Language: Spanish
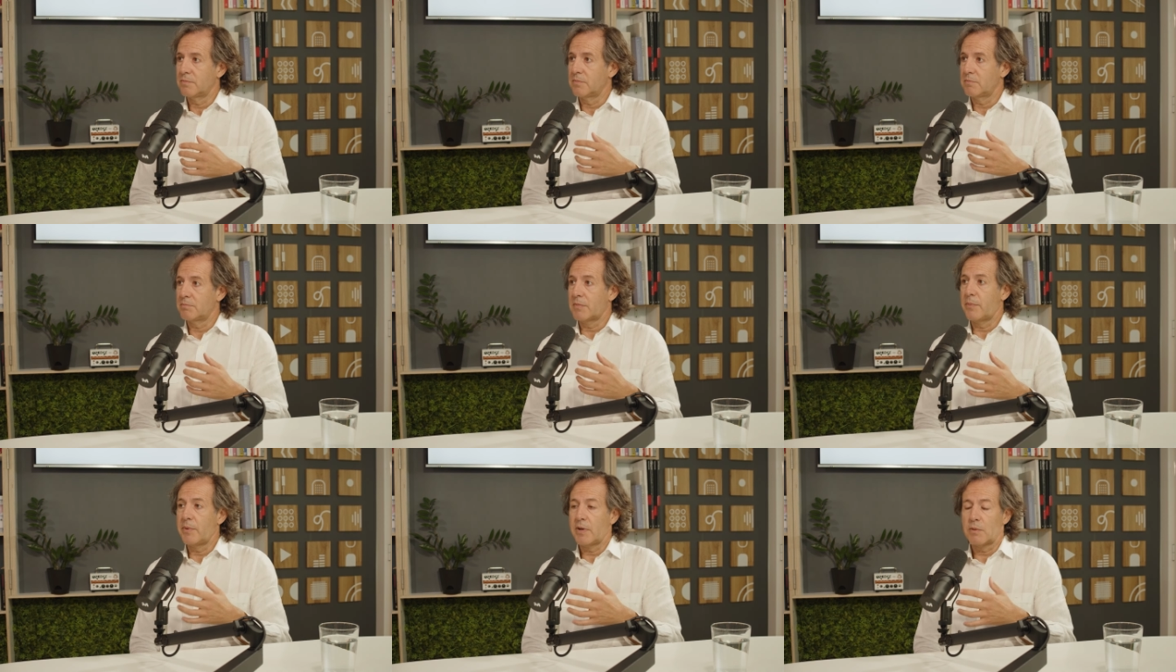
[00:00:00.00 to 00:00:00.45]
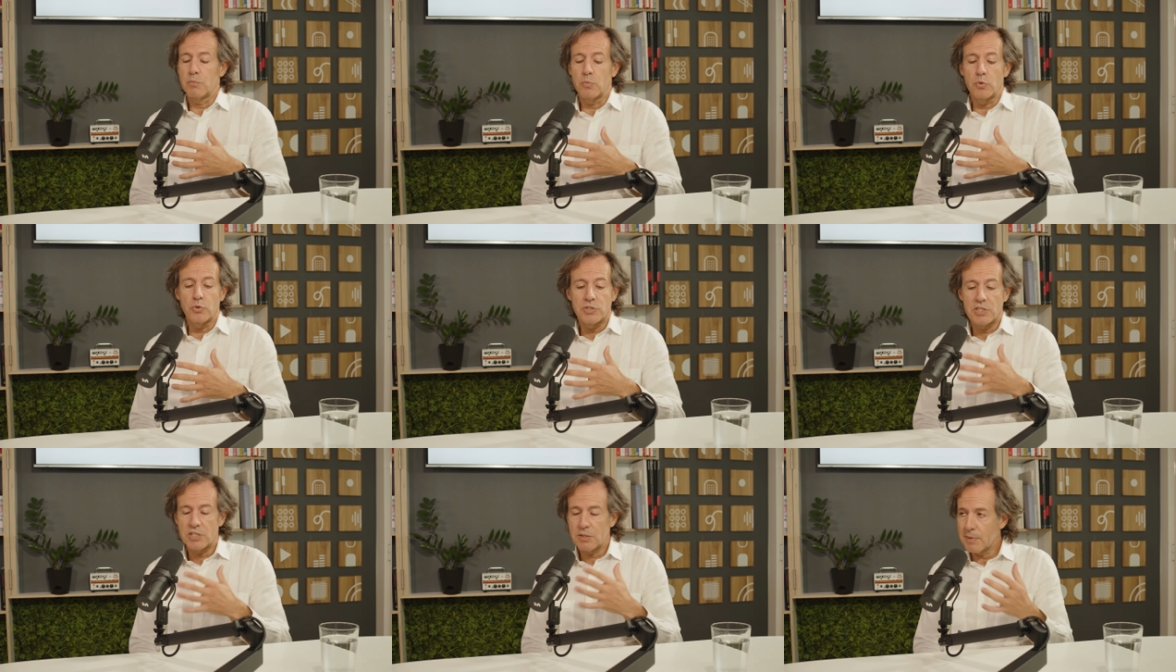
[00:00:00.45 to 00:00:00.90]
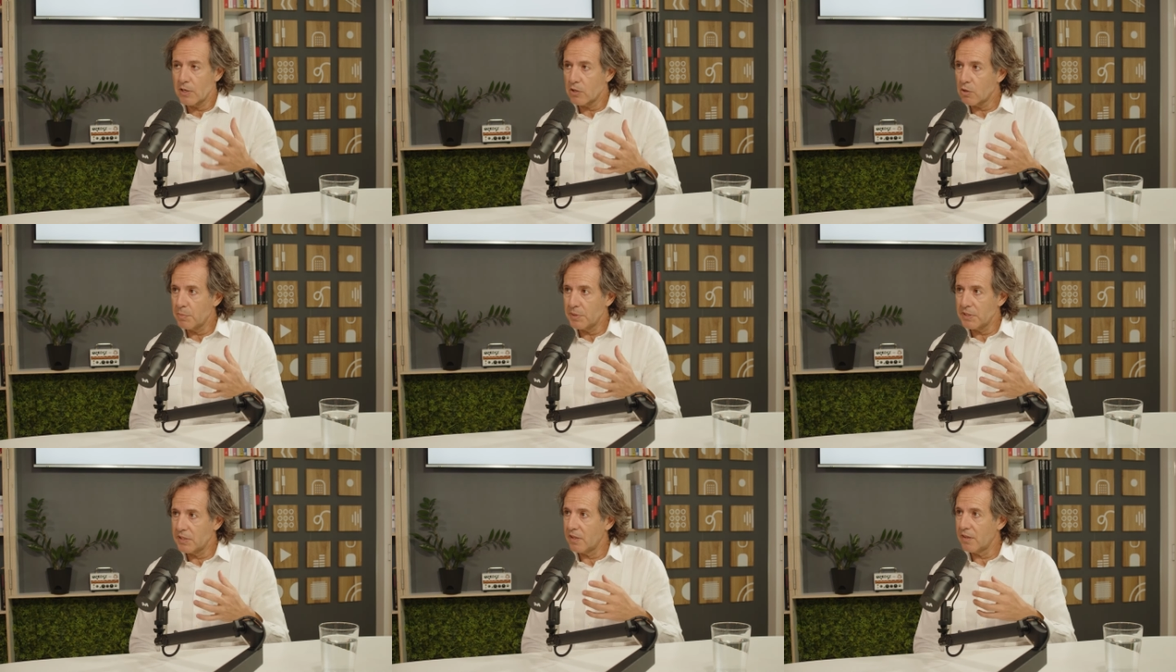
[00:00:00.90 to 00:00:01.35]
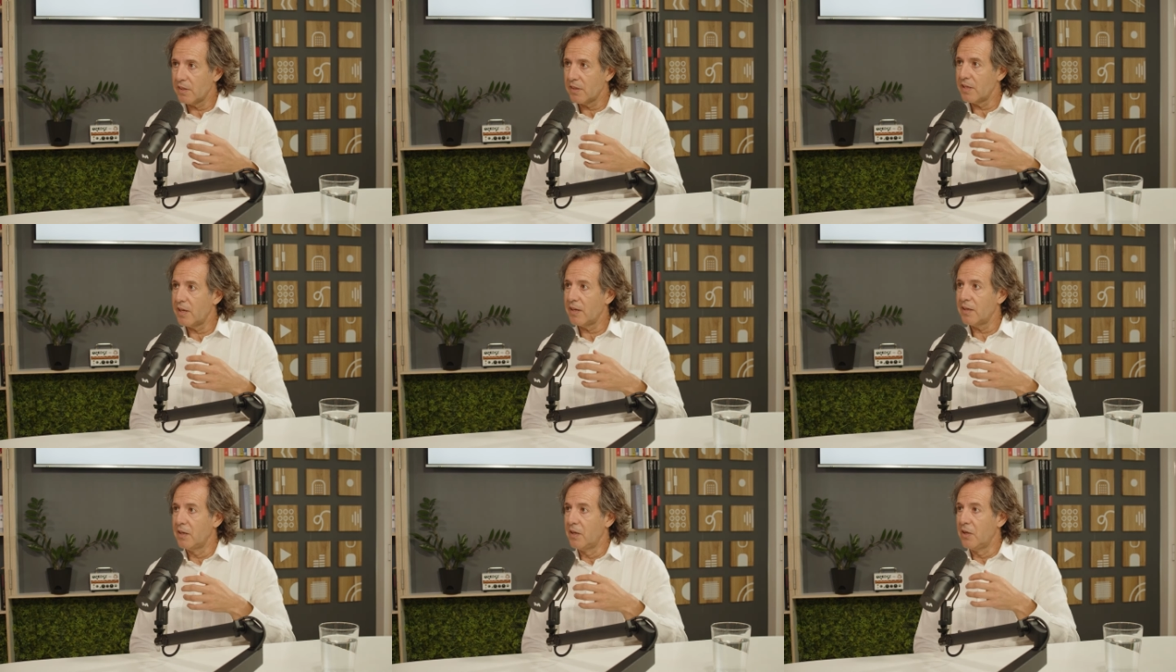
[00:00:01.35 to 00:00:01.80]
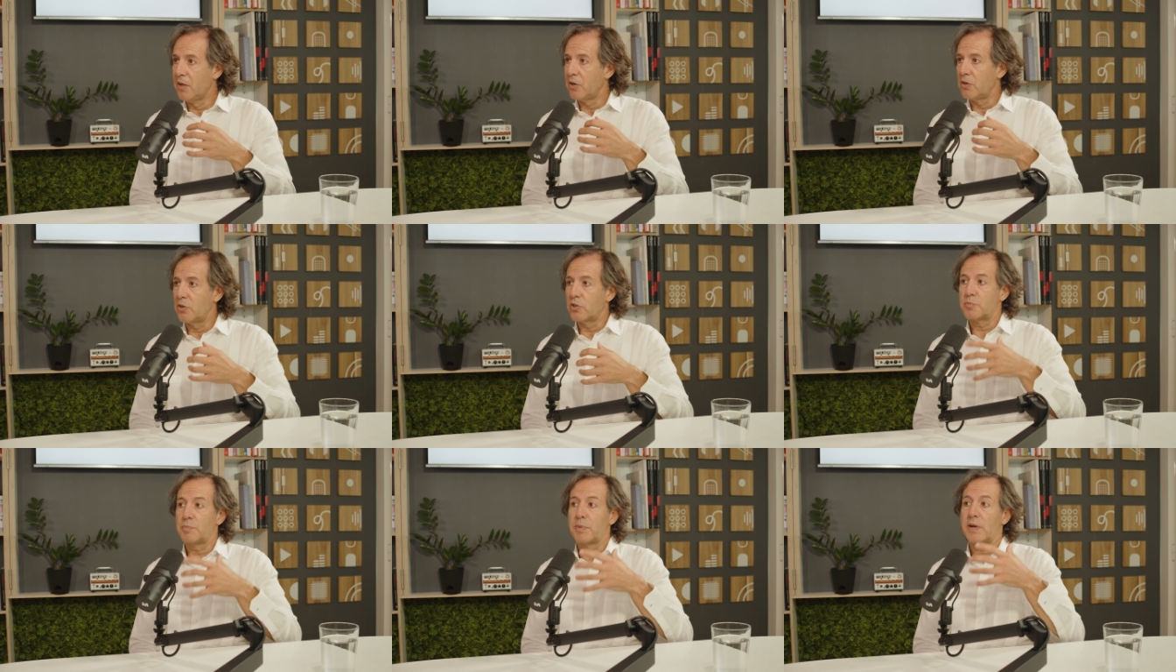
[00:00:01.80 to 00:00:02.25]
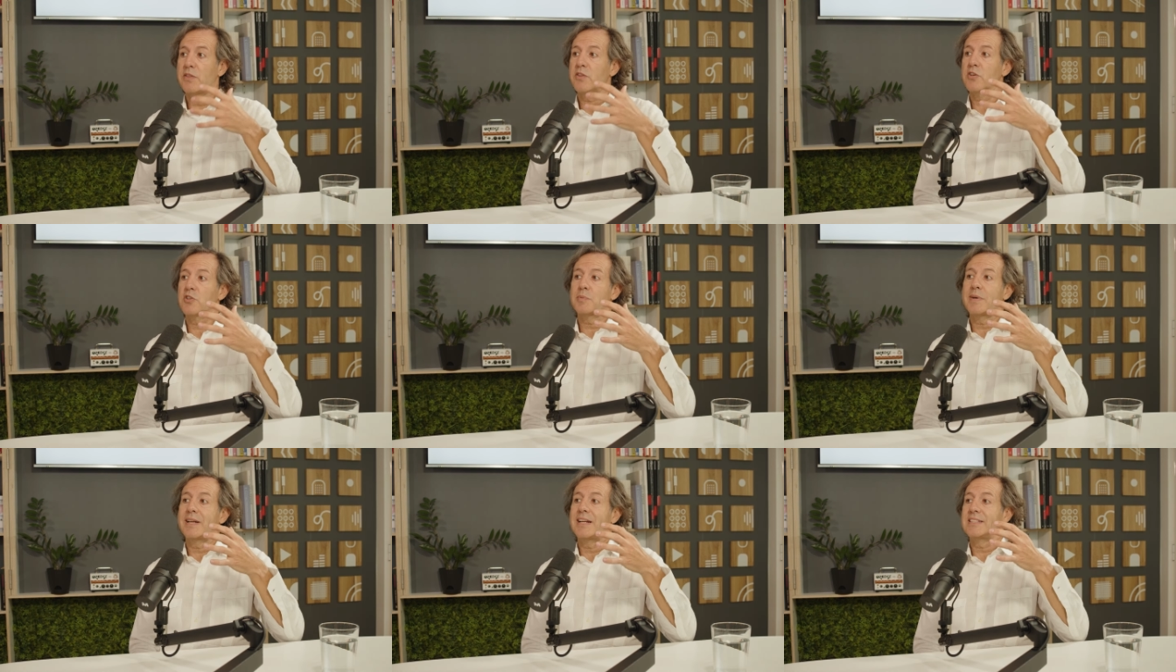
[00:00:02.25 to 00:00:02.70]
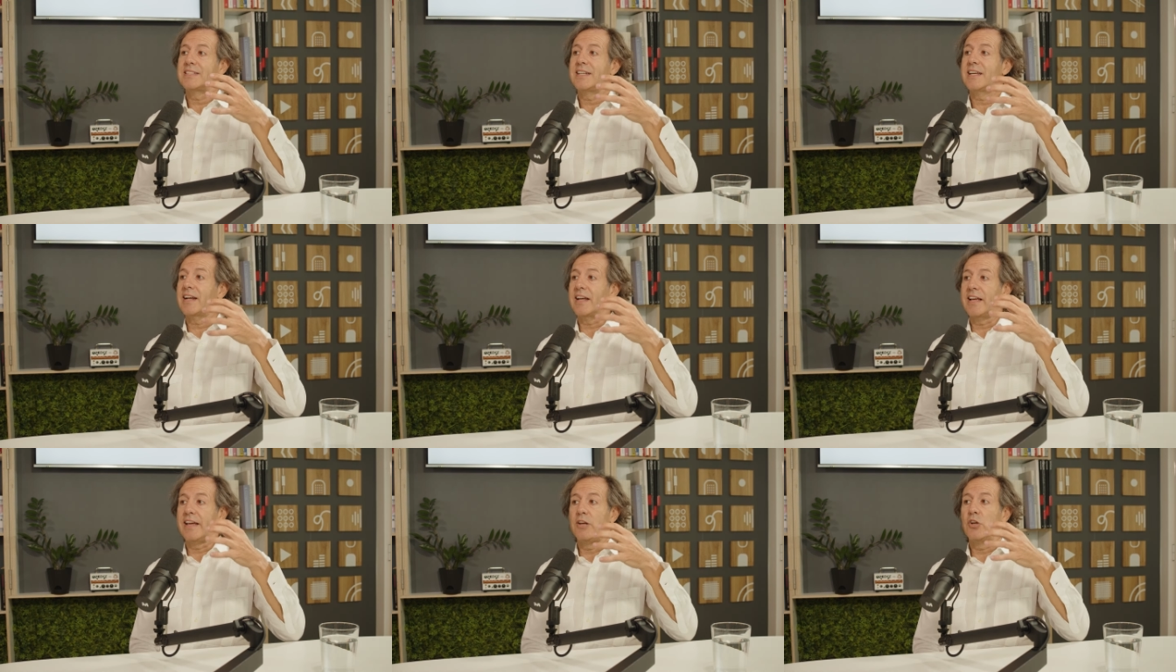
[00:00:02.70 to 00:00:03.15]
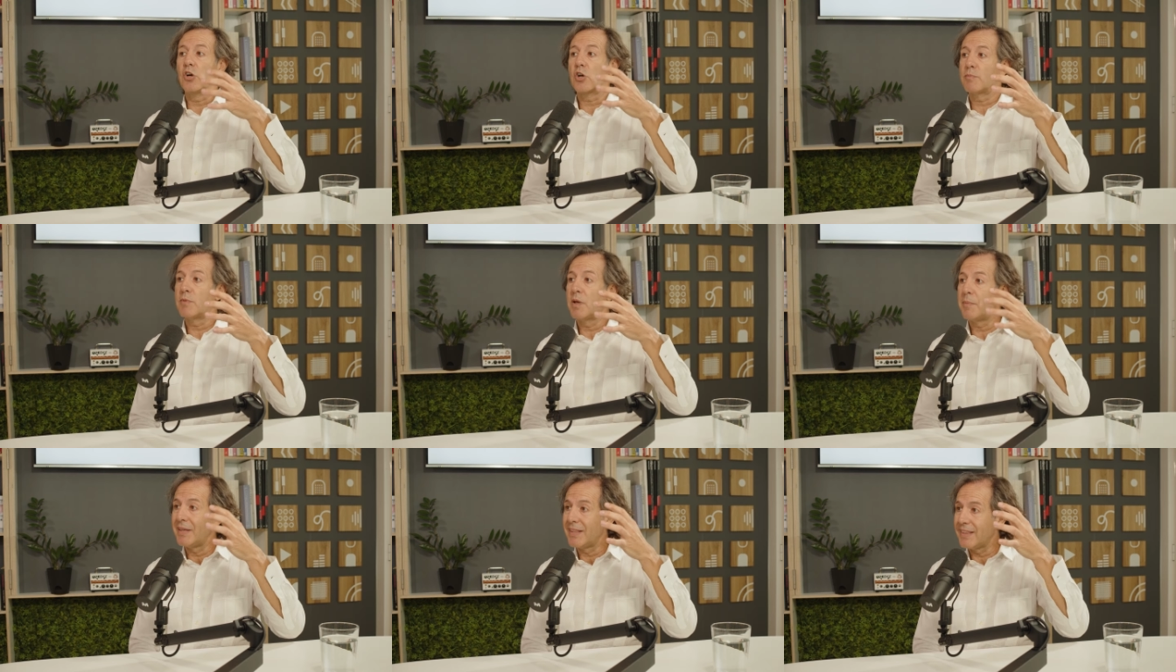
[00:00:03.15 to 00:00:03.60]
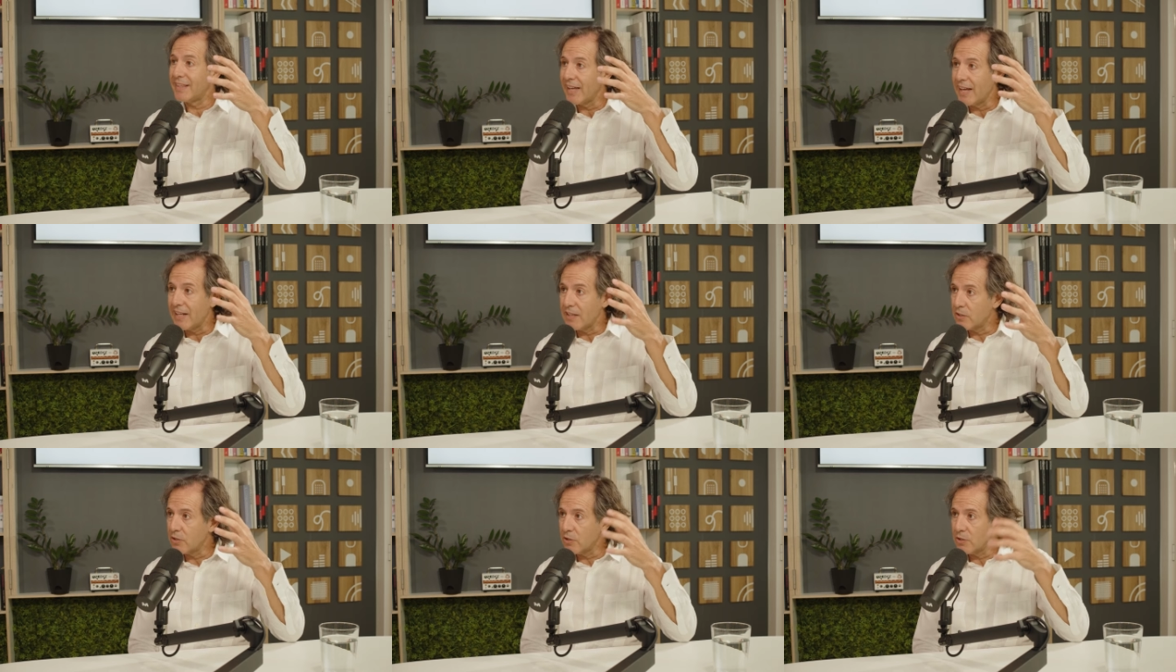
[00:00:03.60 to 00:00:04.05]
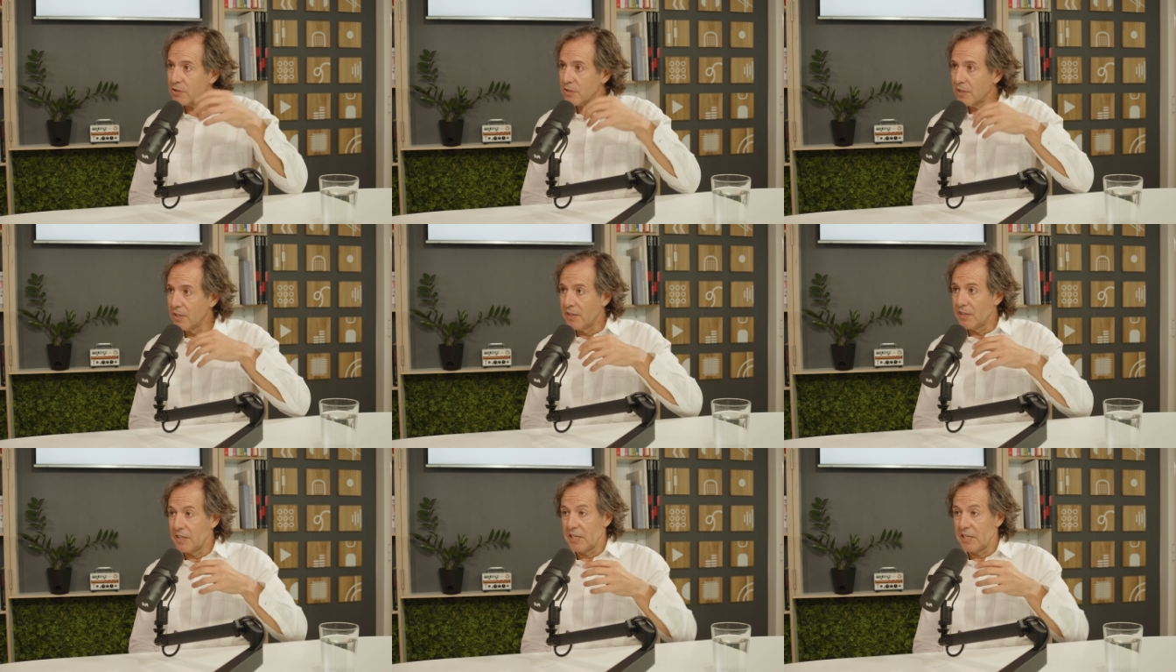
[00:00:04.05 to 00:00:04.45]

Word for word: va a haber muchísima competencia, los precios van a ser enormemente altos